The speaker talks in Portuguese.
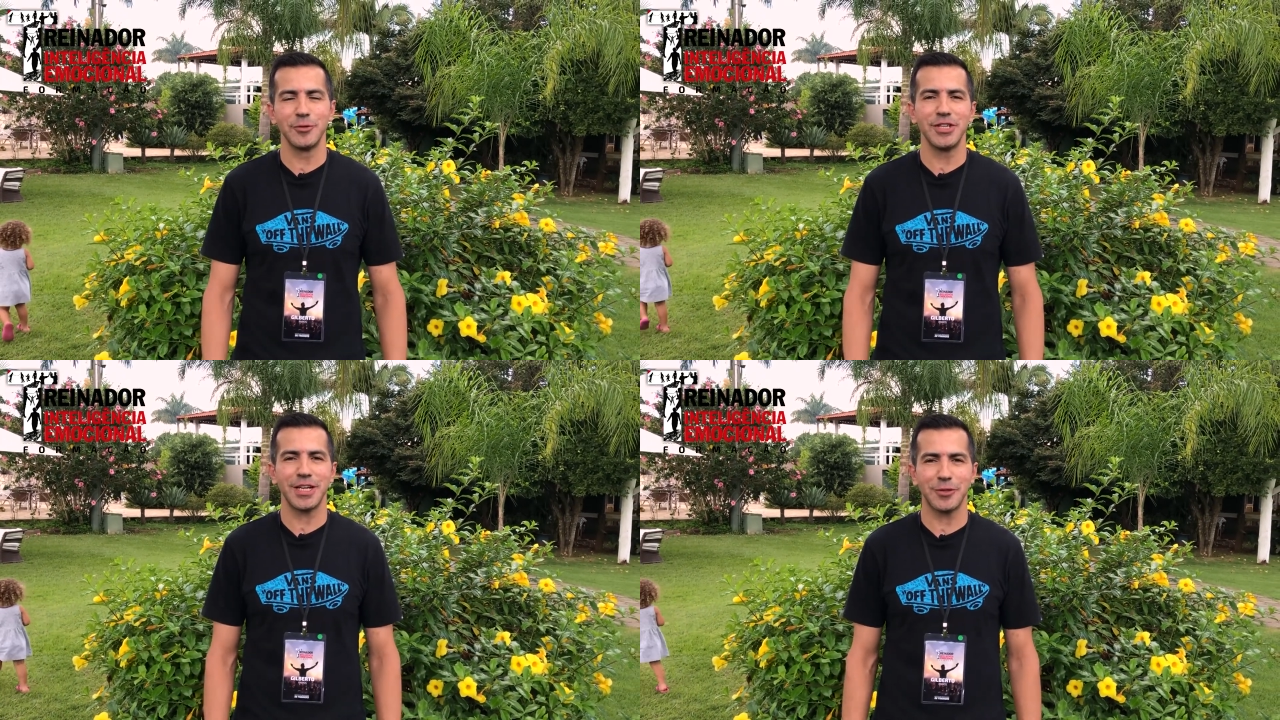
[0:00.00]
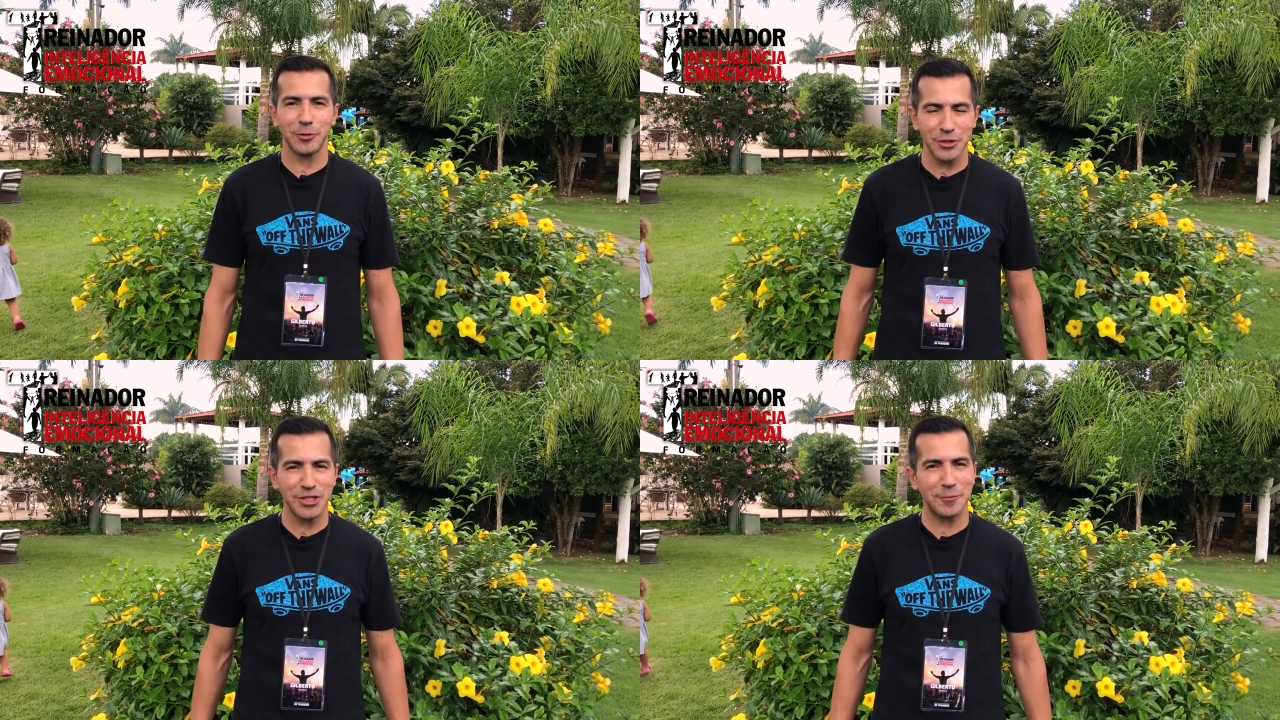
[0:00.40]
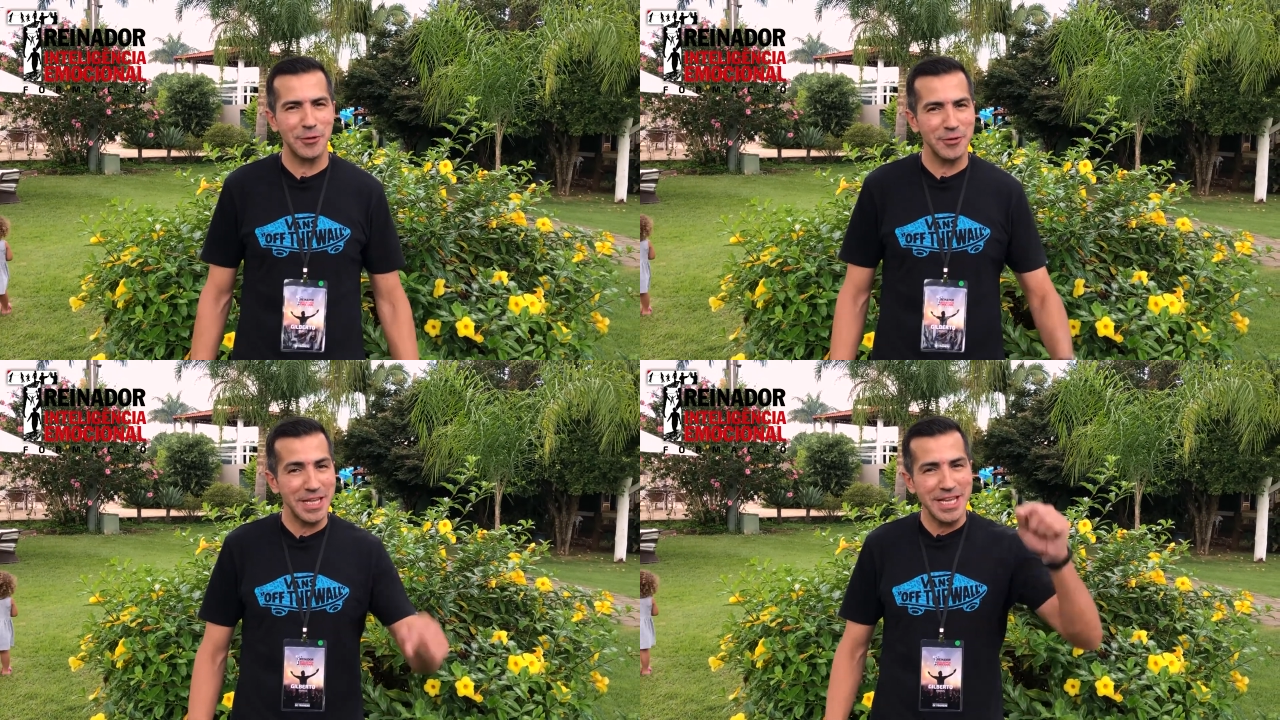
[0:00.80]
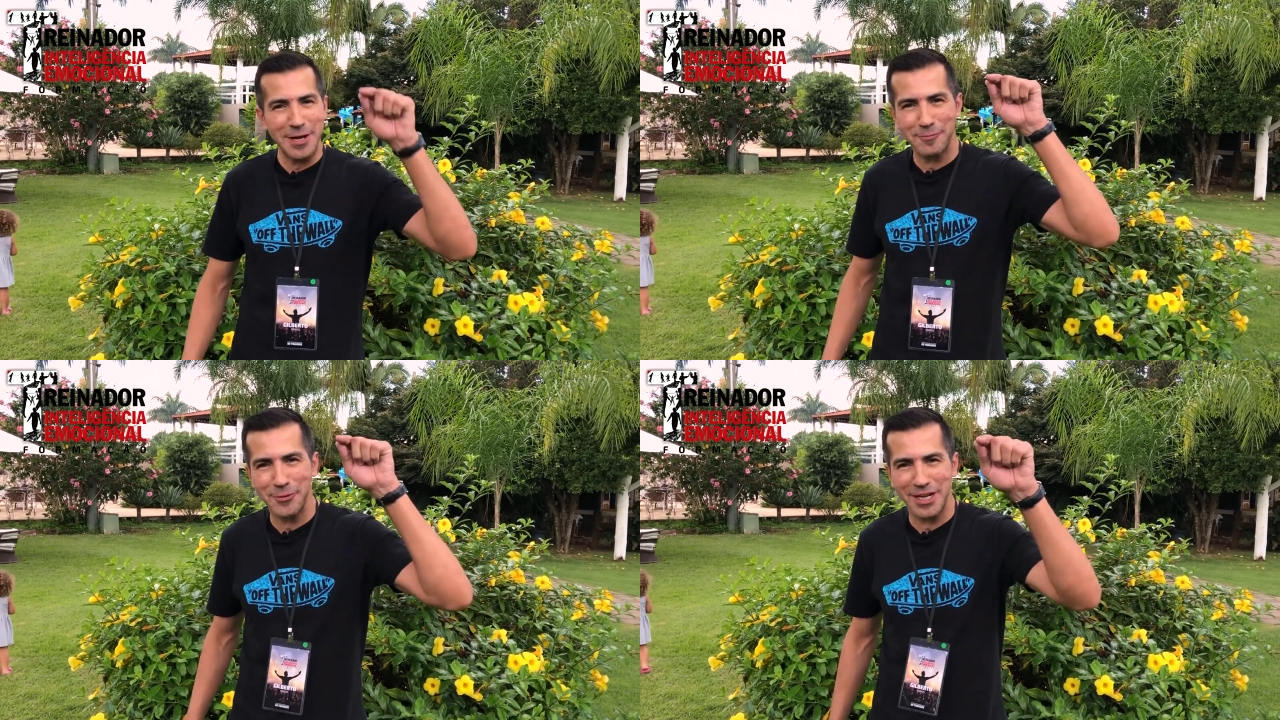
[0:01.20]
no dia 14 de abril, em
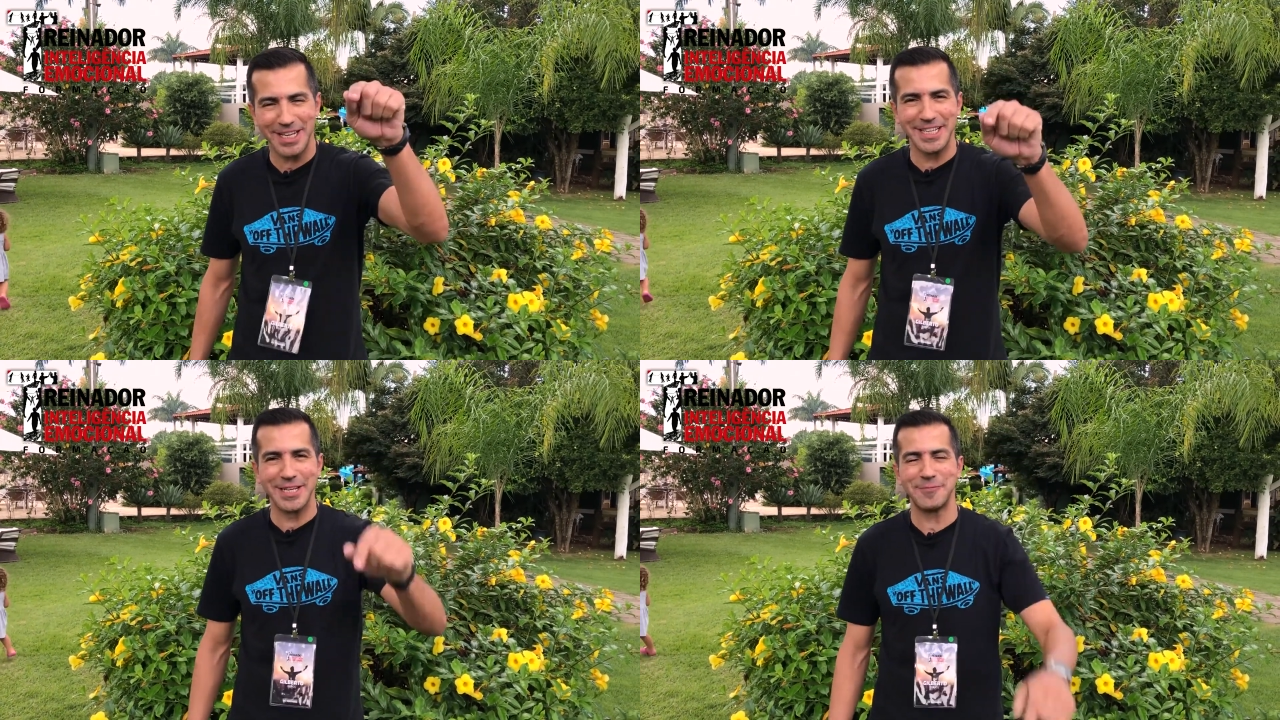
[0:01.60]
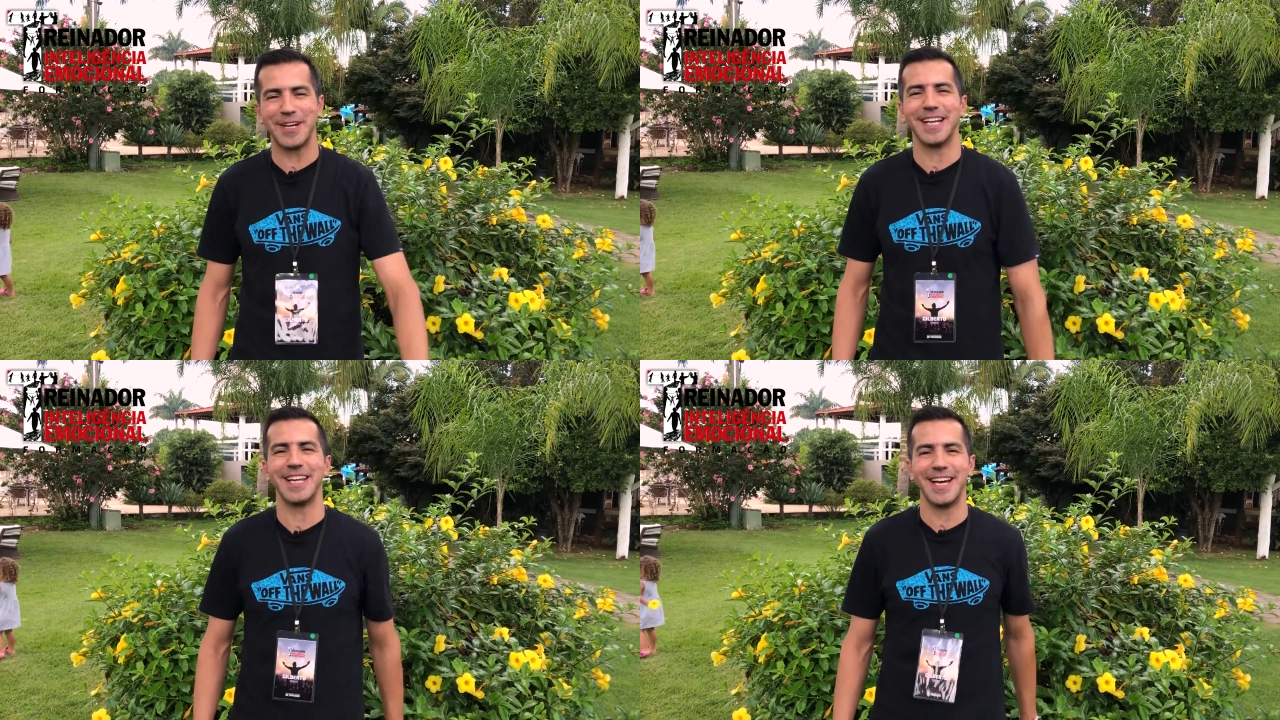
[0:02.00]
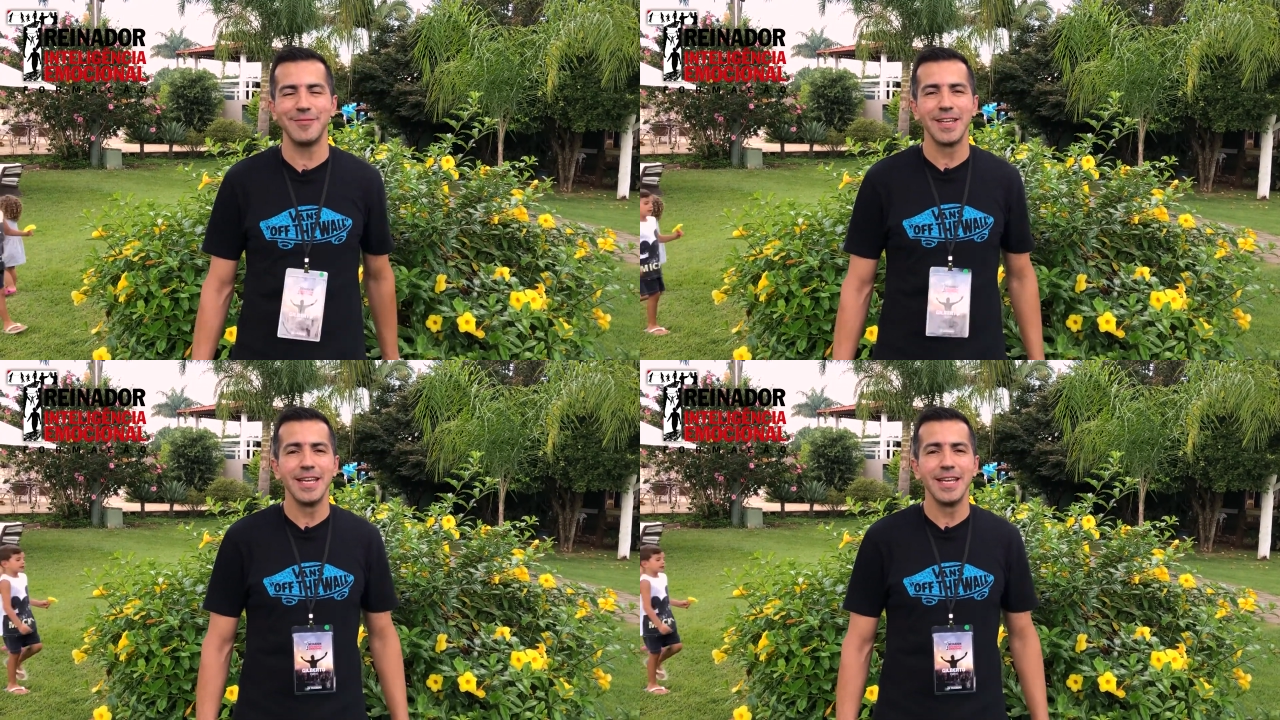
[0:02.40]
Apucarana, Paraná.